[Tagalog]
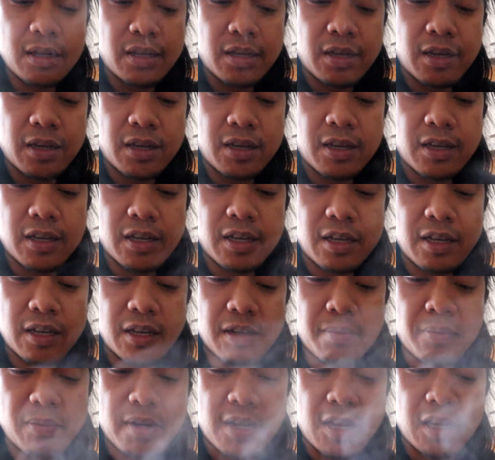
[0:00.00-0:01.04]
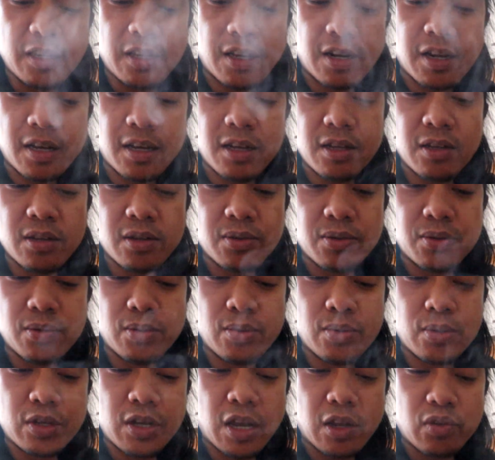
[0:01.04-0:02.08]
Eh, minatira. So,
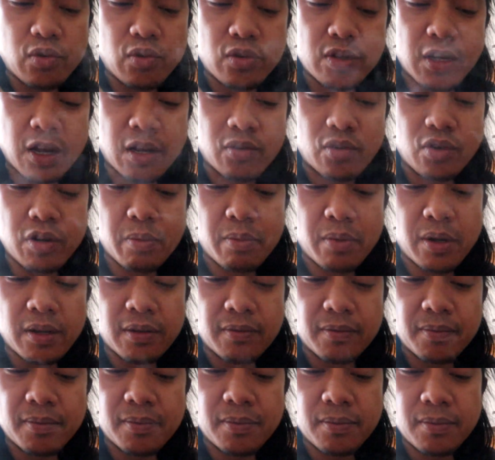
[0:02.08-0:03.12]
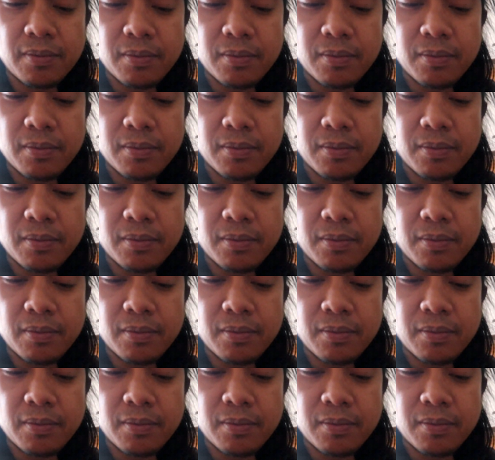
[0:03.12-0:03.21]
saktong-sakto naman.